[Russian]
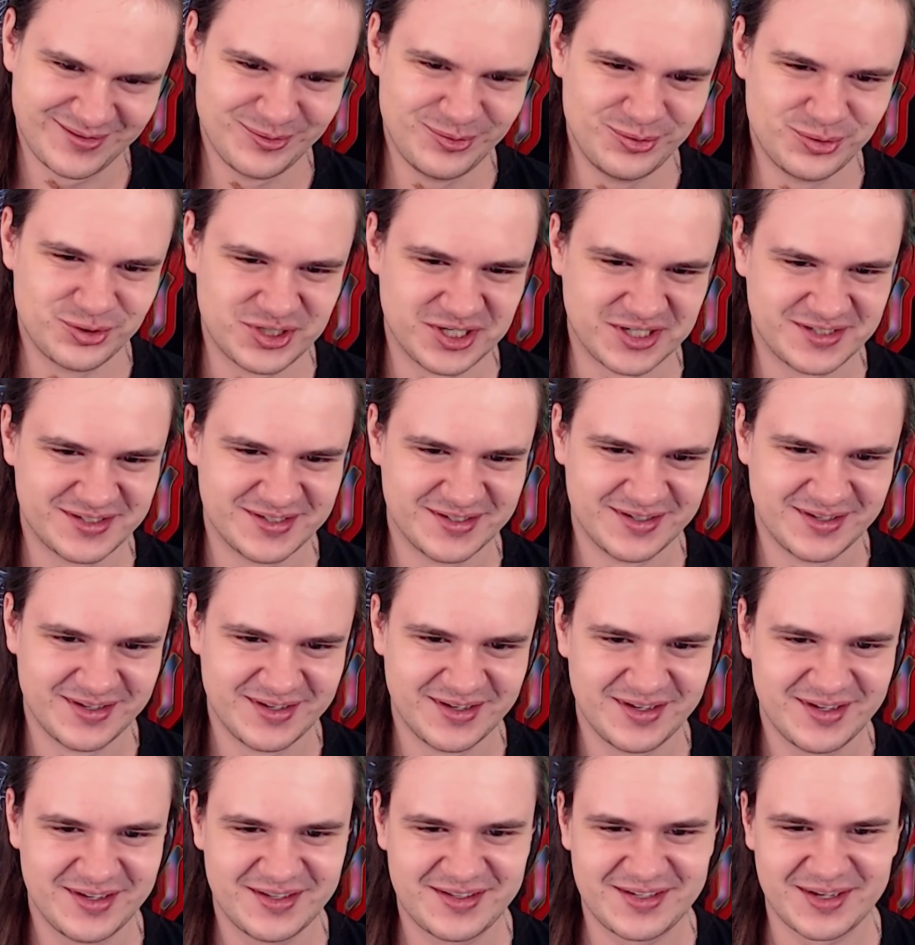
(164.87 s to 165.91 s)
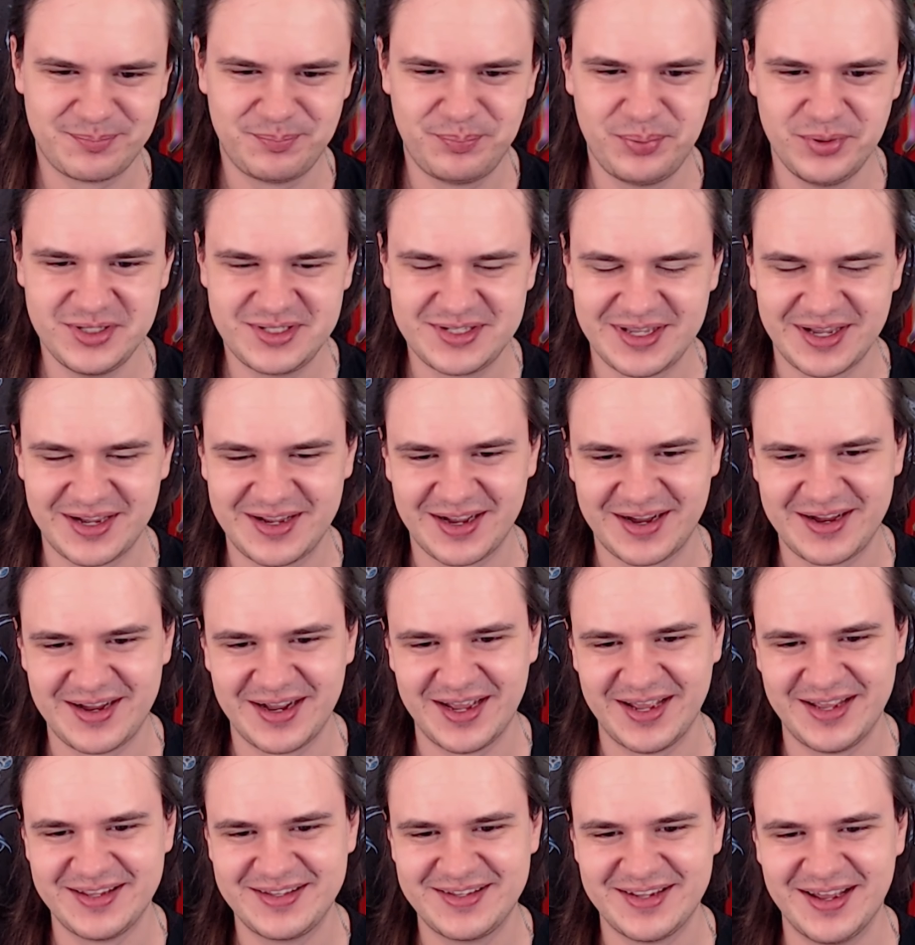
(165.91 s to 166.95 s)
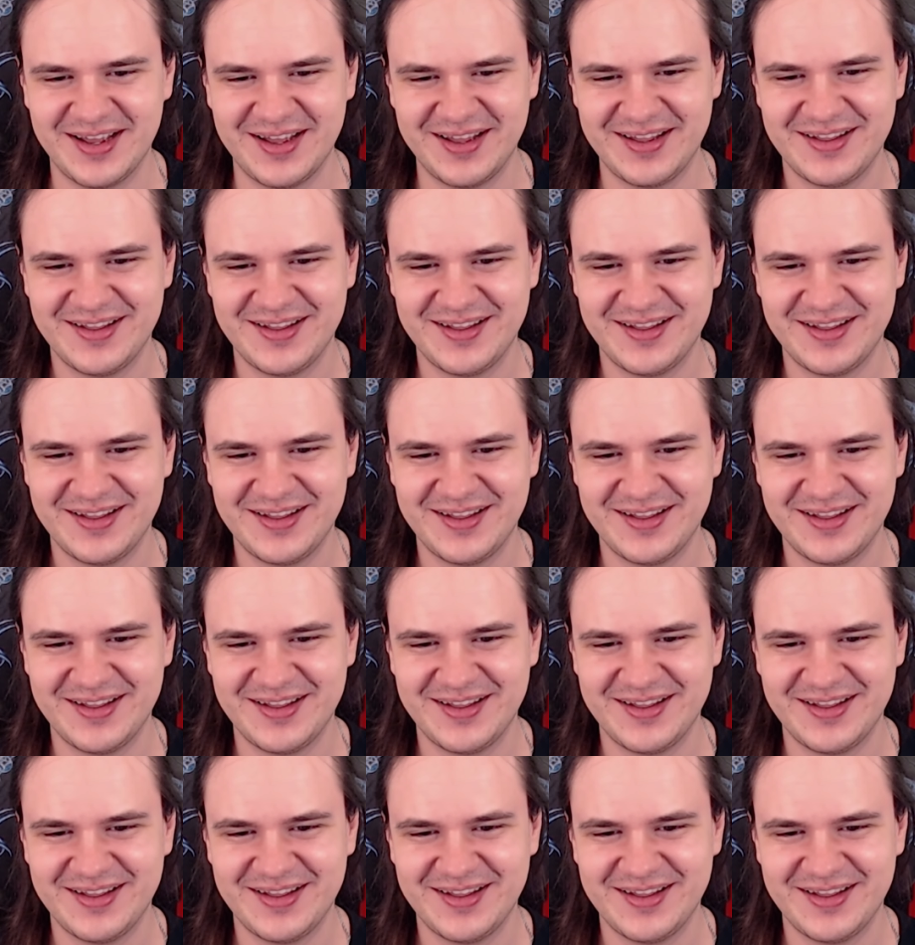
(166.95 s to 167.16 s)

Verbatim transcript: Ужас. Так пытка какая-то.